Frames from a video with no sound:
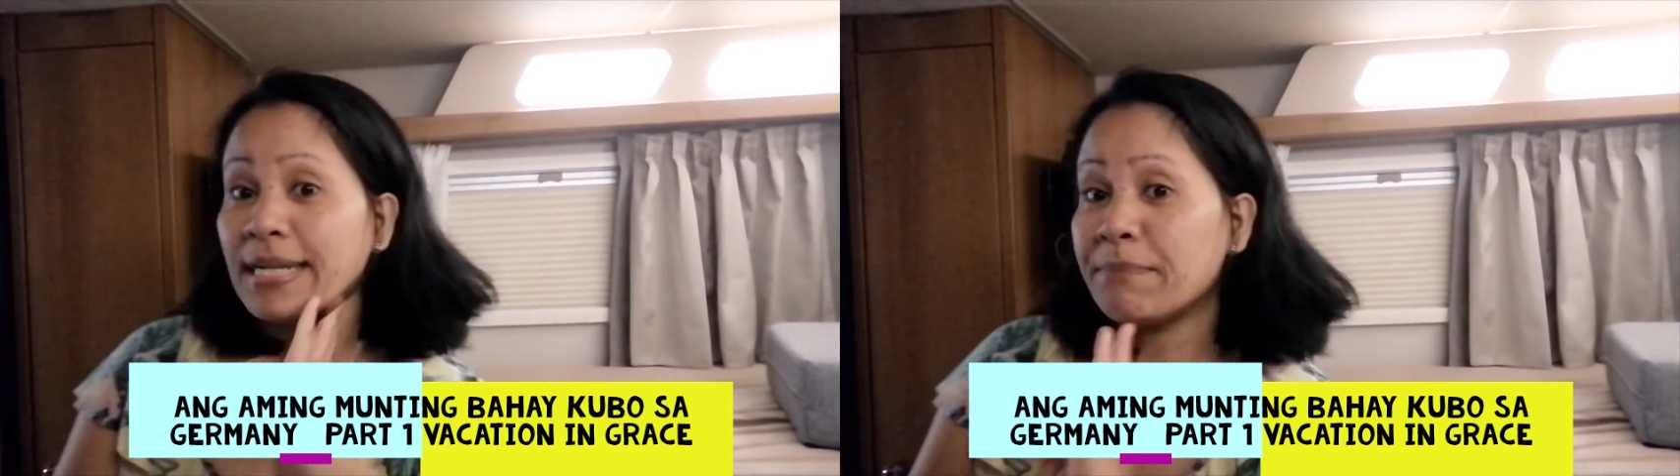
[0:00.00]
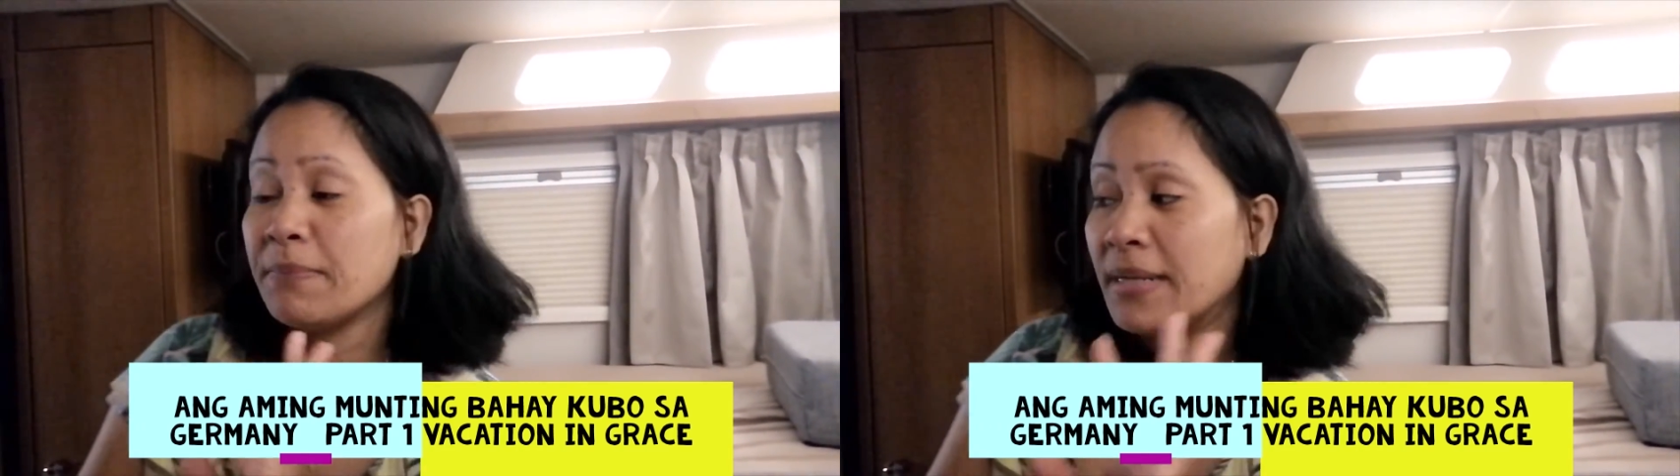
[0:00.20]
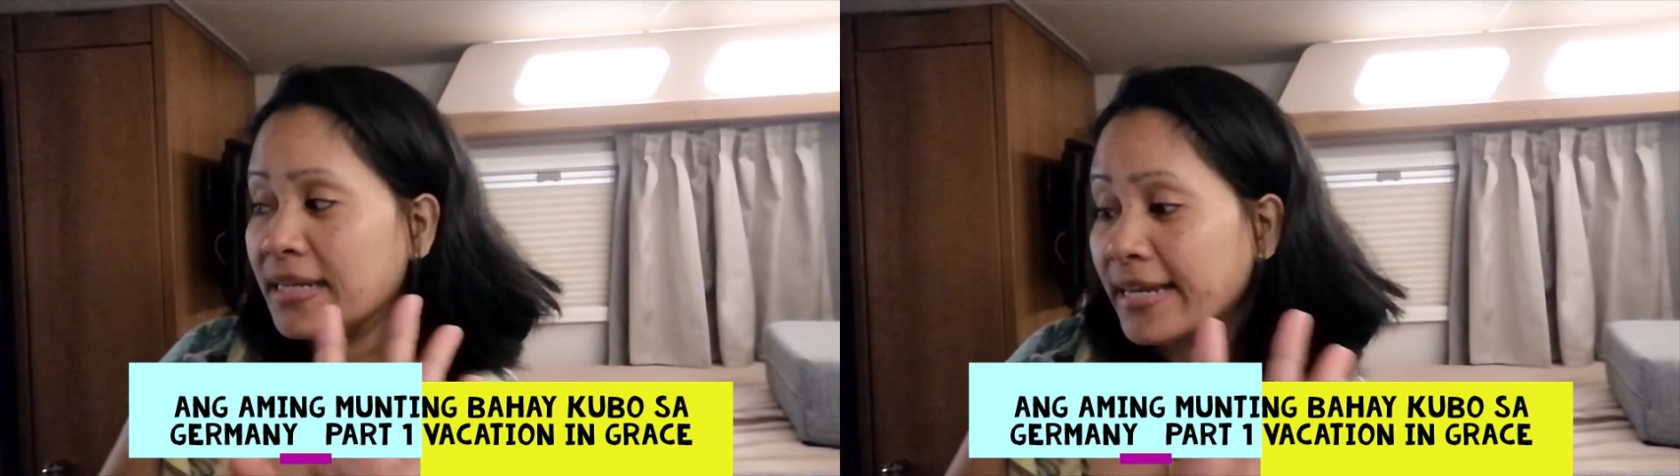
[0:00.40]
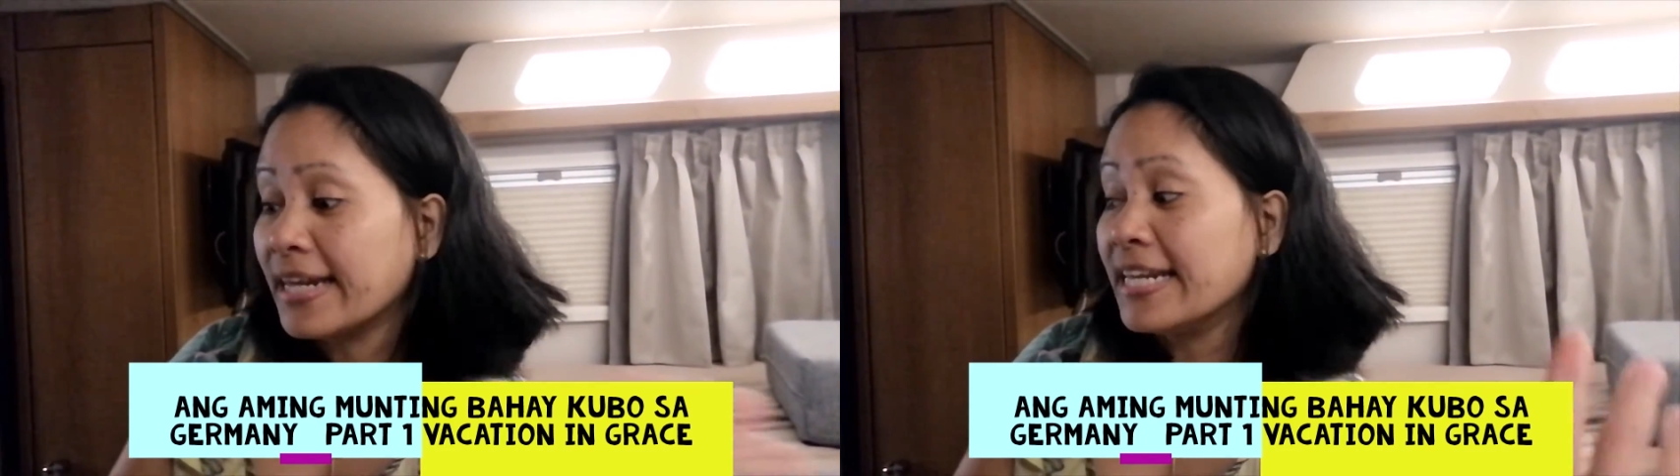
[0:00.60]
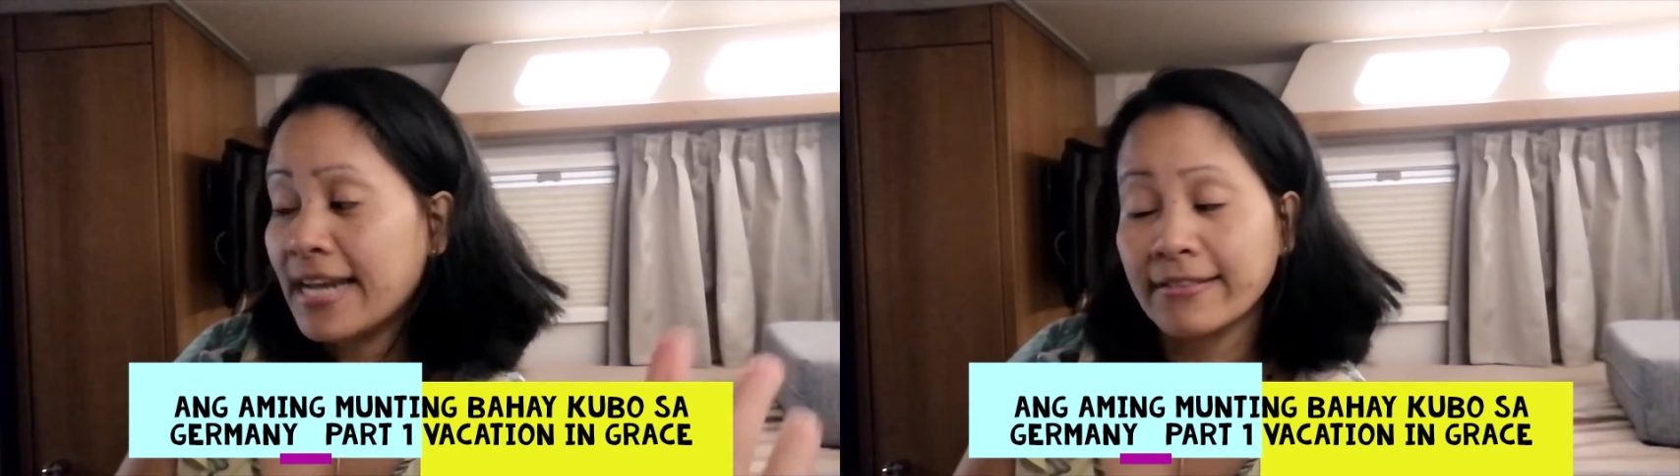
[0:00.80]
na bibi
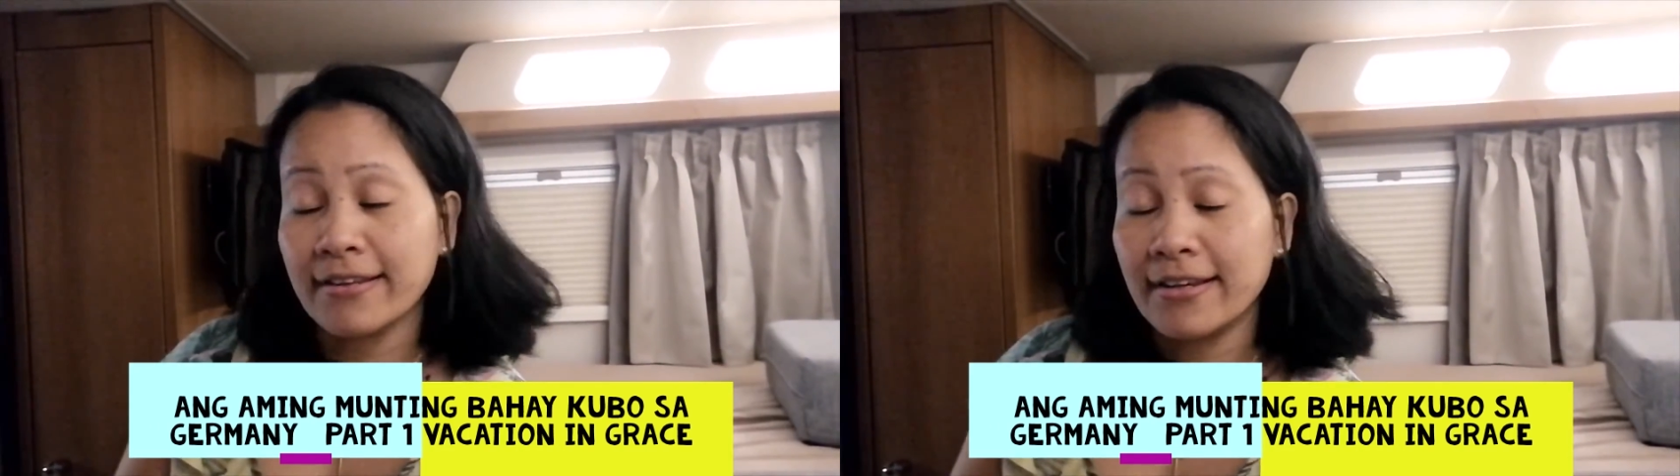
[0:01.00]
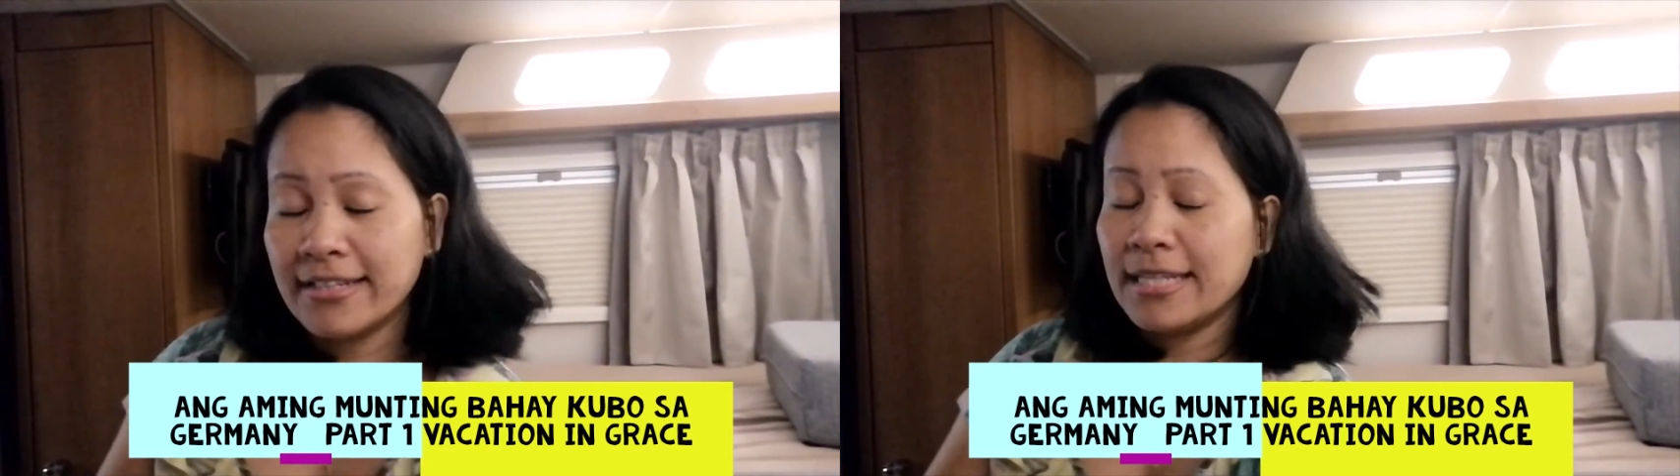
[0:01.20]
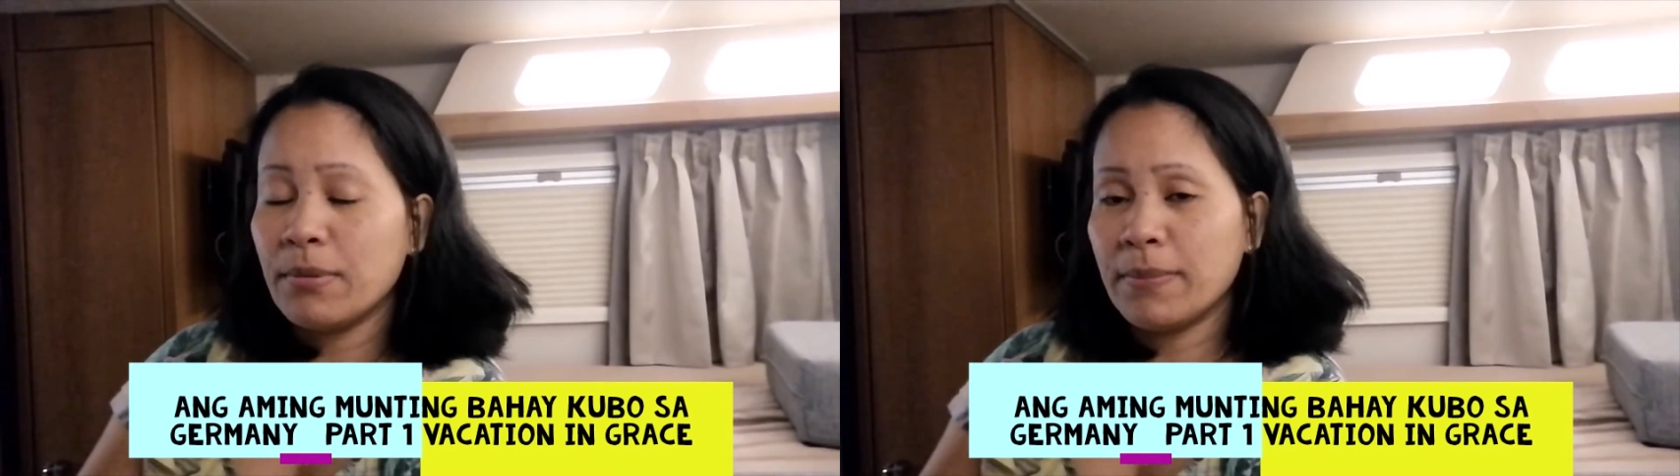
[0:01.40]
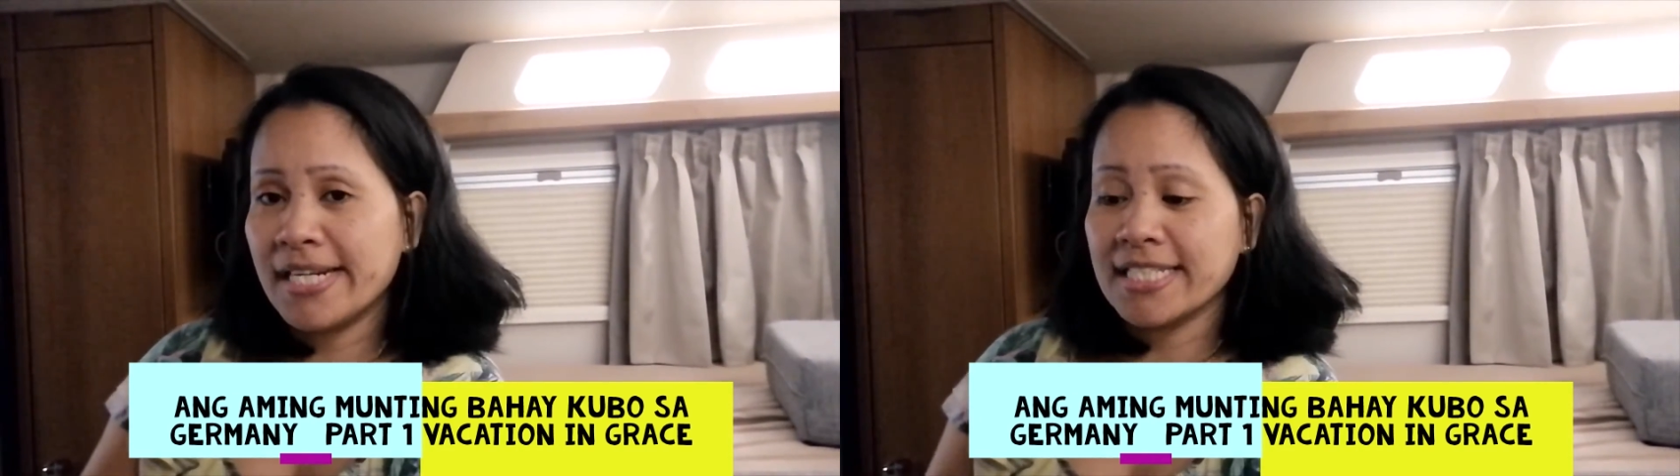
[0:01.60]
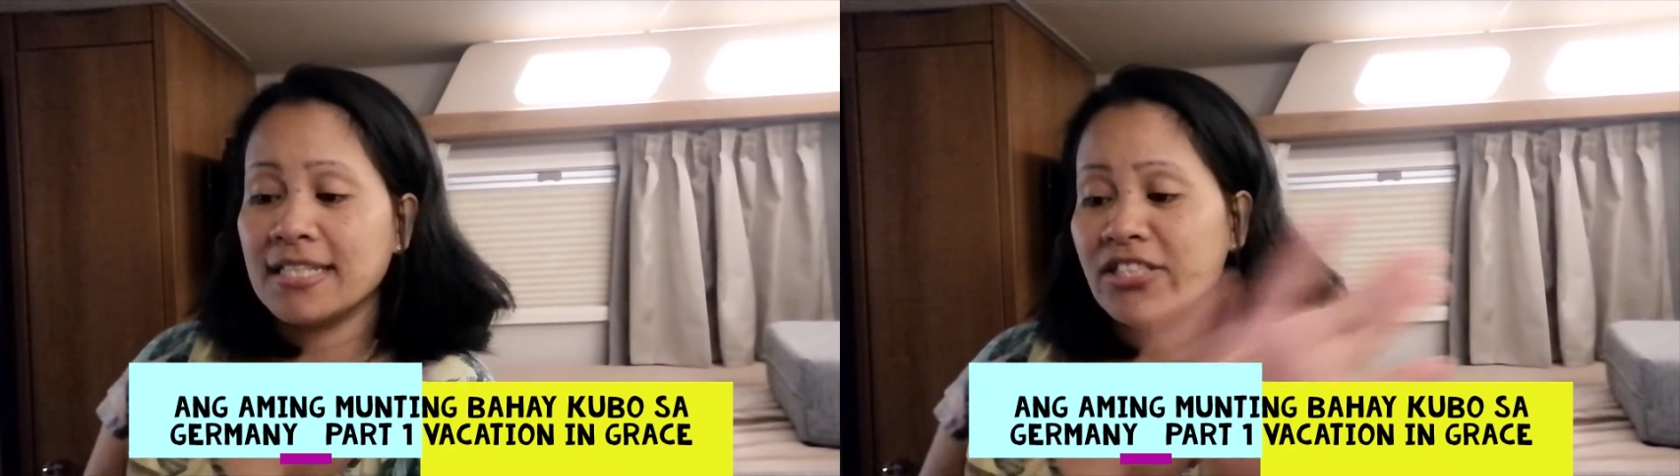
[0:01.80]
dadalhin natin. Hindi bibilhin
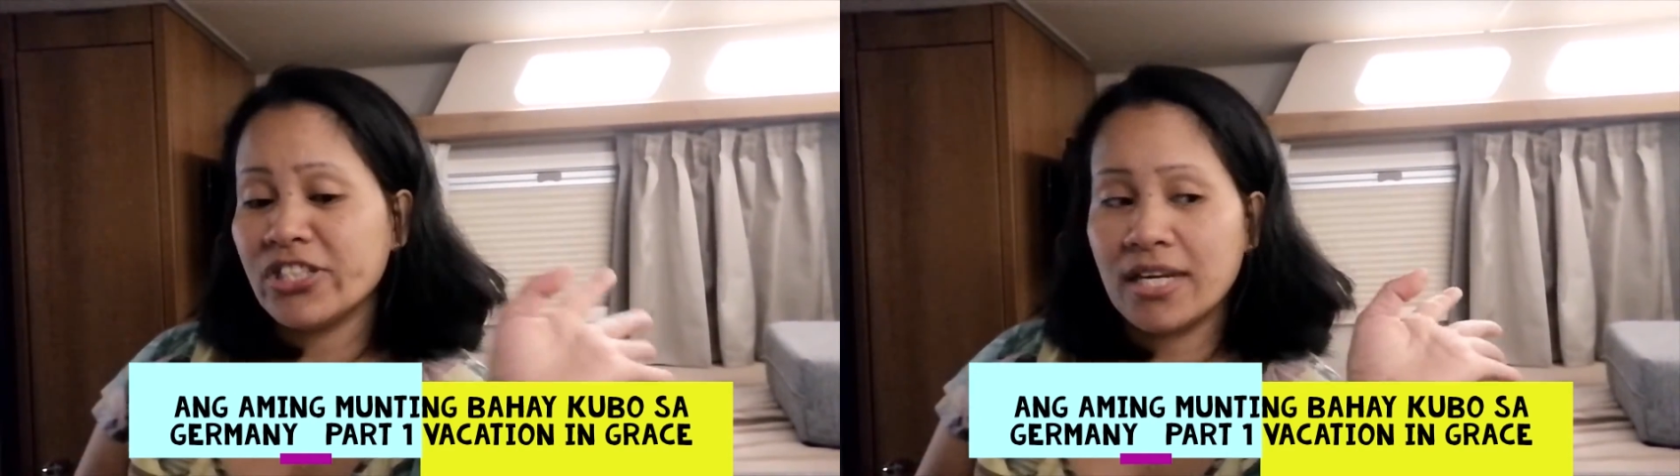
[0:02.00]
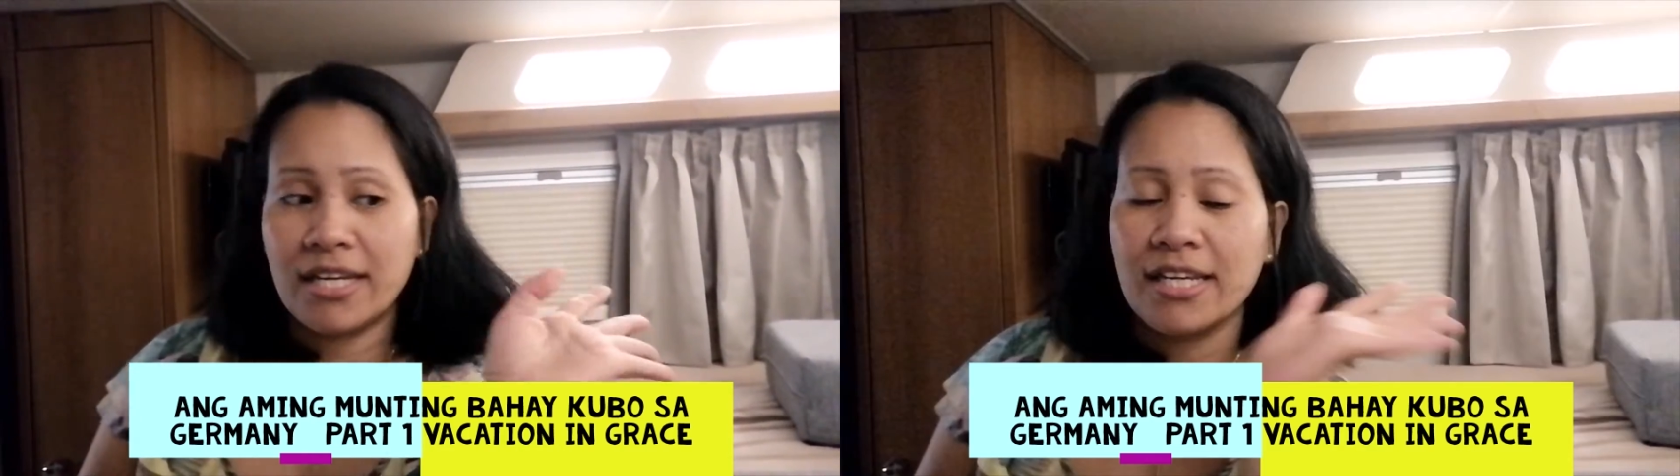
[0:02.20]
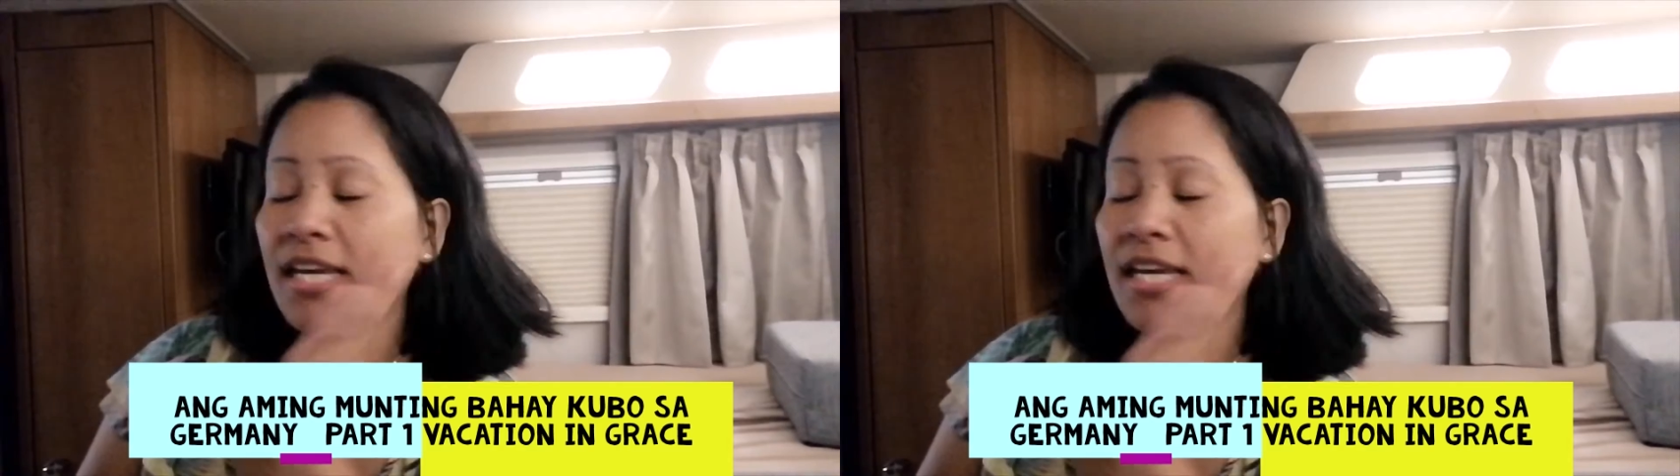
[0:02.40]
kasi nandiyan na eh.